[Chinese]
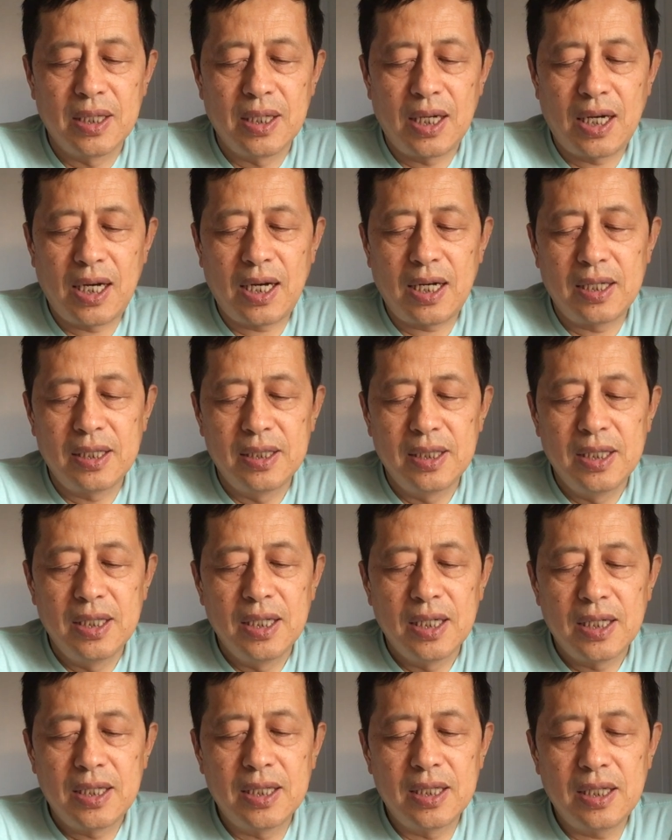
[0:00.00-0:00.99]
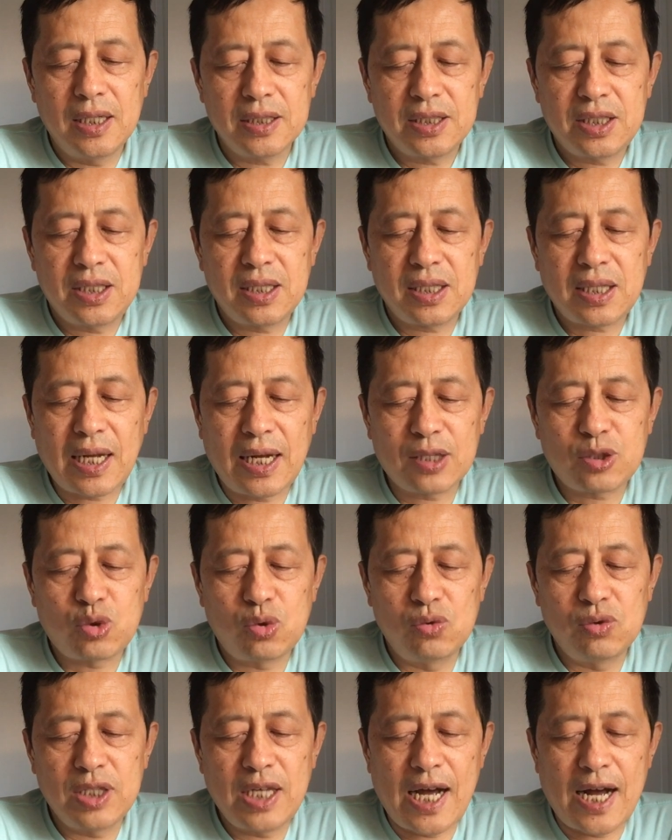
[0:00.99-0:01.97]
啊和其他
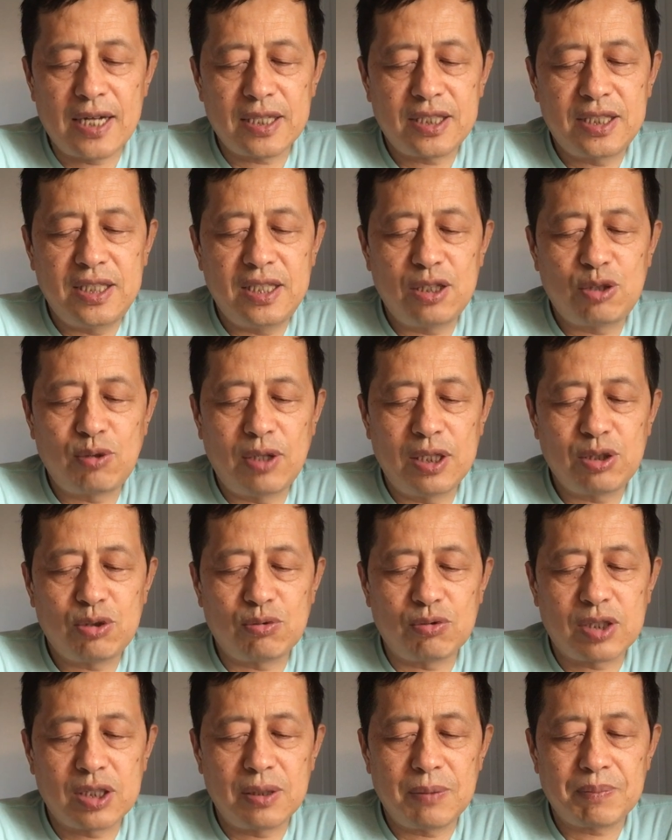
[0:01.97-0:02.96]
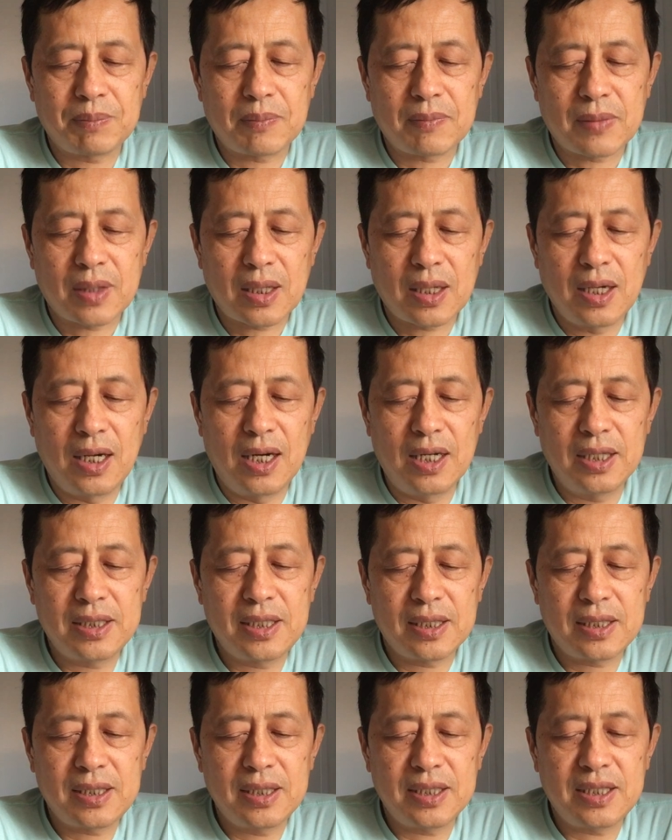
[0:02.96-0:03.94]
中亚极端组织，而
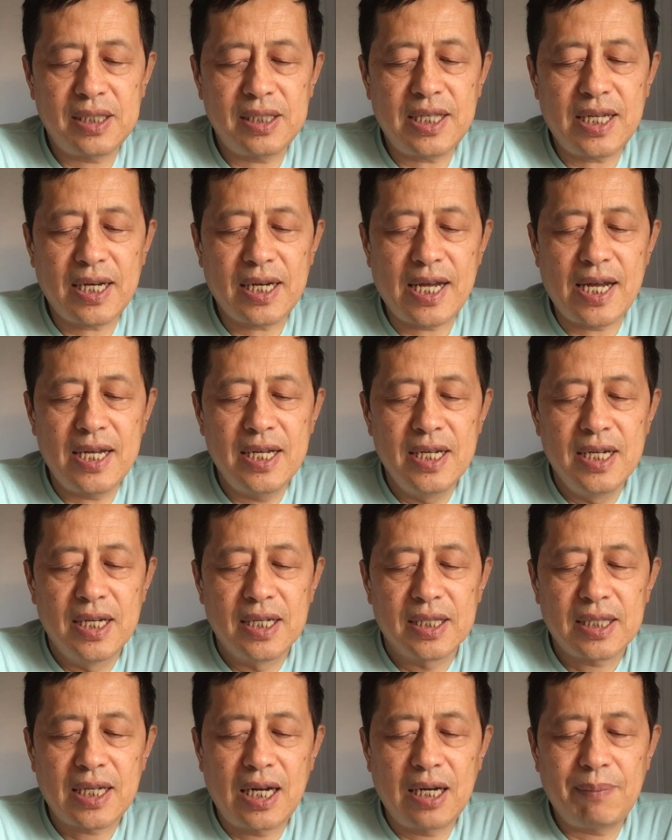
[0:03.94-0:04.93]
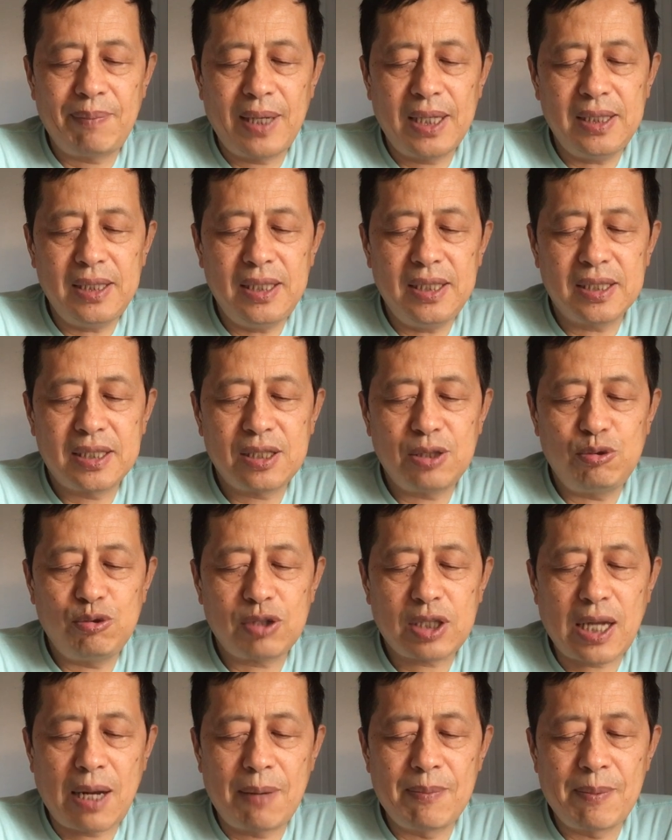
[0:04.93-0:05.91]
且这些年来塔利班一直
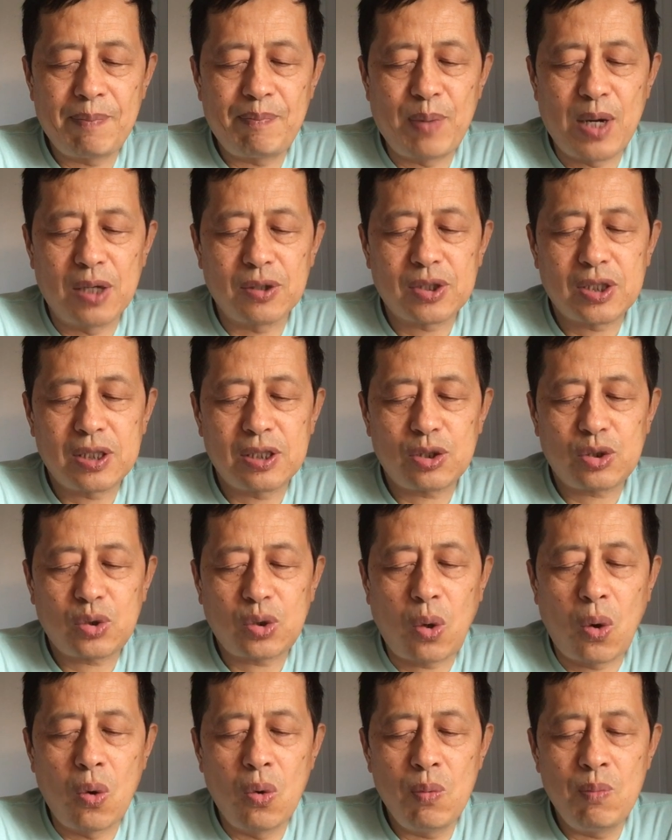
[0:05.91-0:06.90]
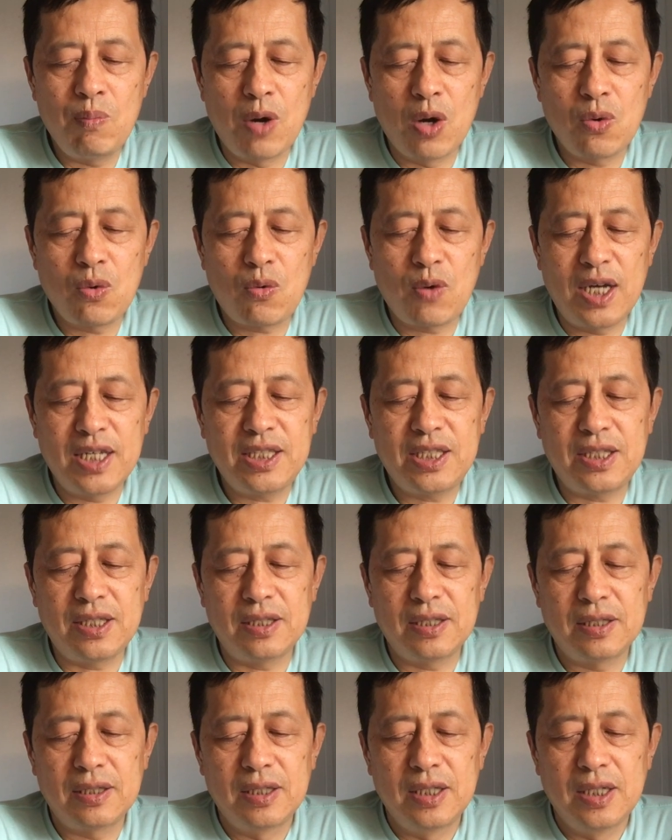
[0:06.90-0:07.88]
与他们保持同盟关
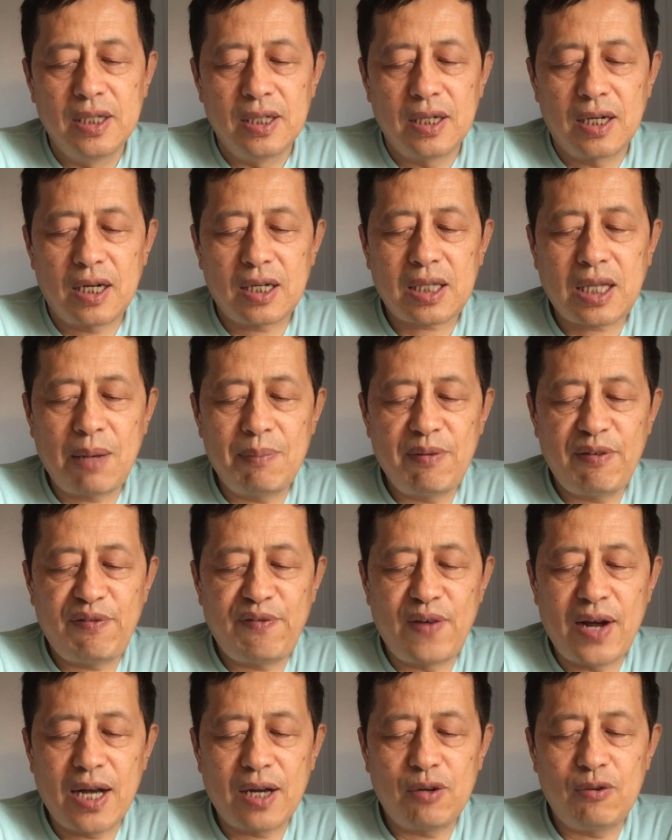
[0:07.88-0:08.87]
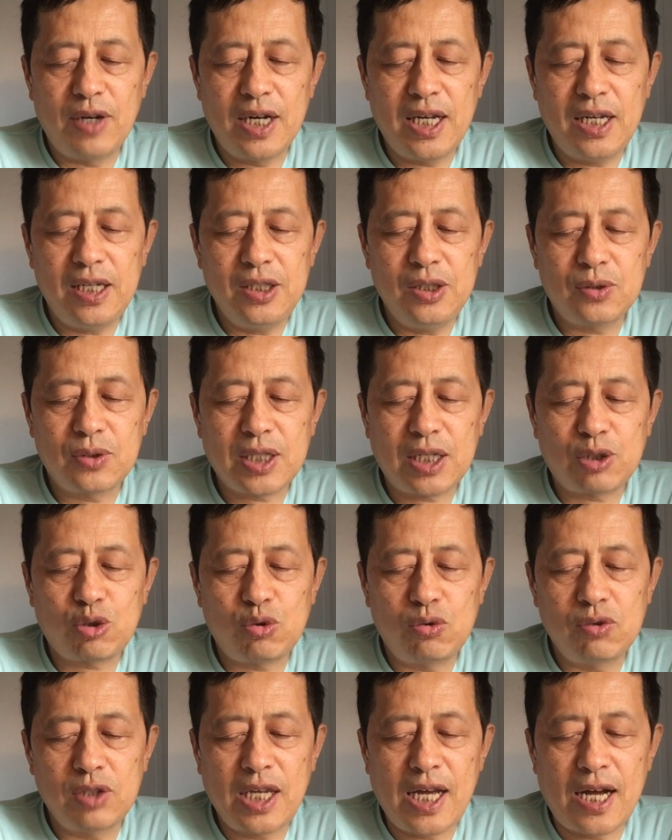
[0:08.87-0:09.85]
系，而他们反过来又在
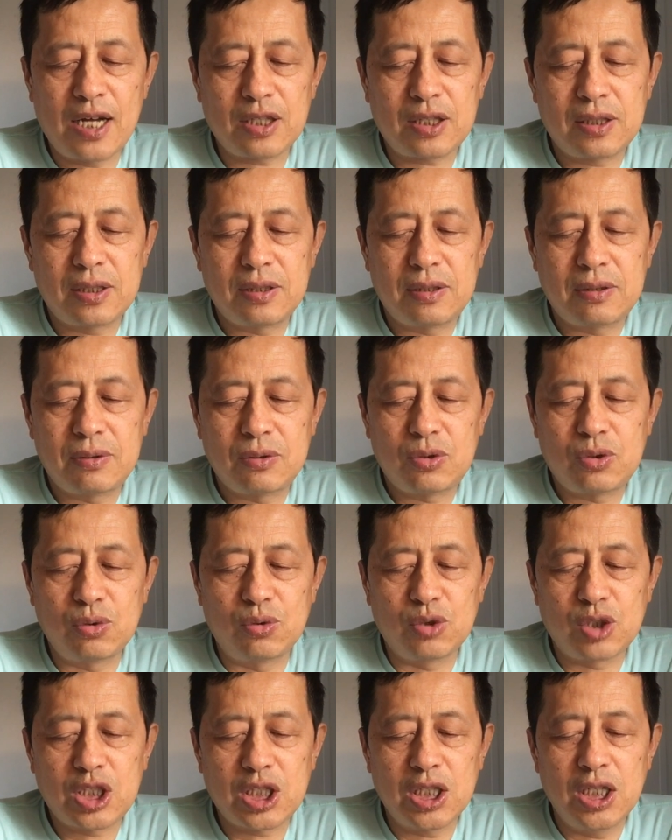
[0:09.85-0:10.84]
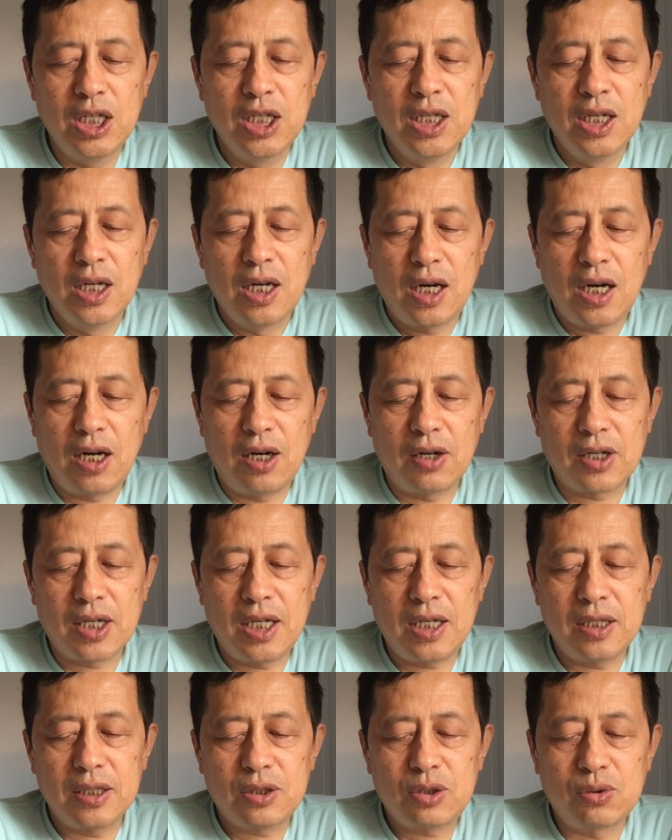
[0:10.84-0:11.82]
中亚组织好
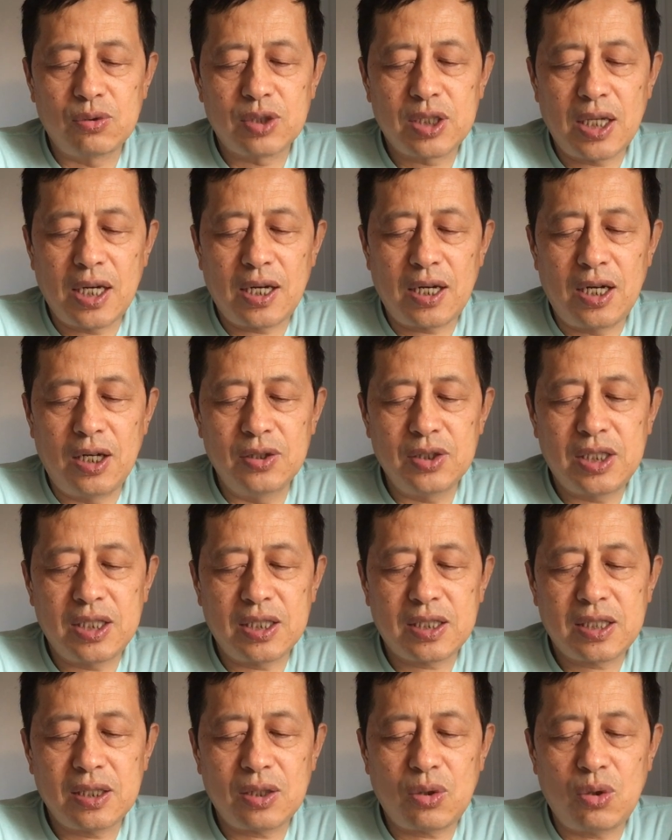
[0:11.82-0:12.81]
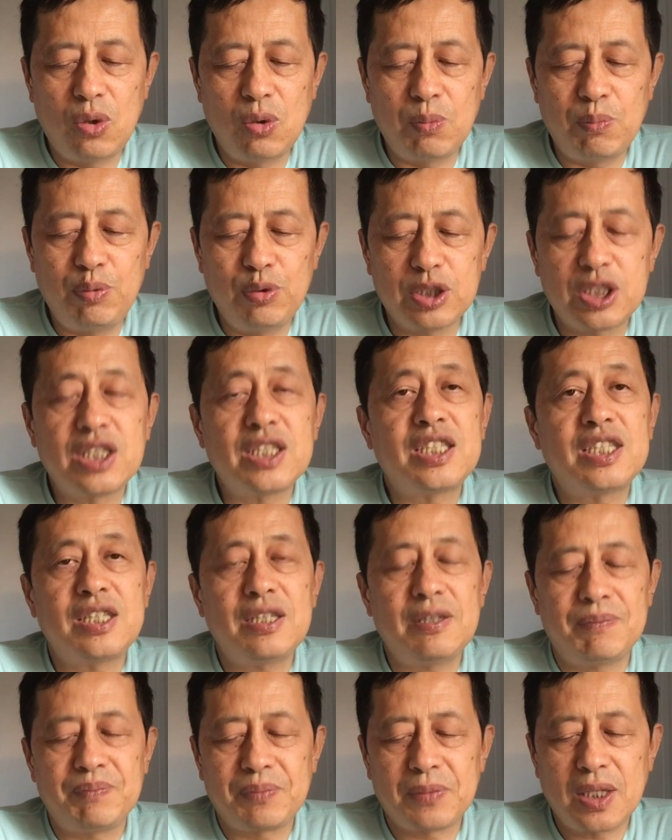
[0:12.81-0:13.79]
了，组织了好几次恐怖袭
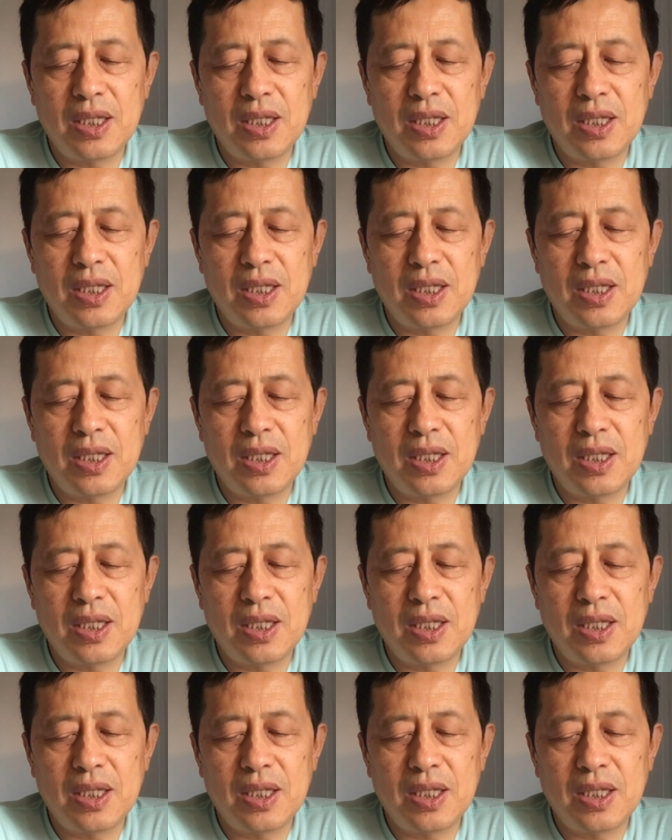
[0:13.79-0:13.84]
击。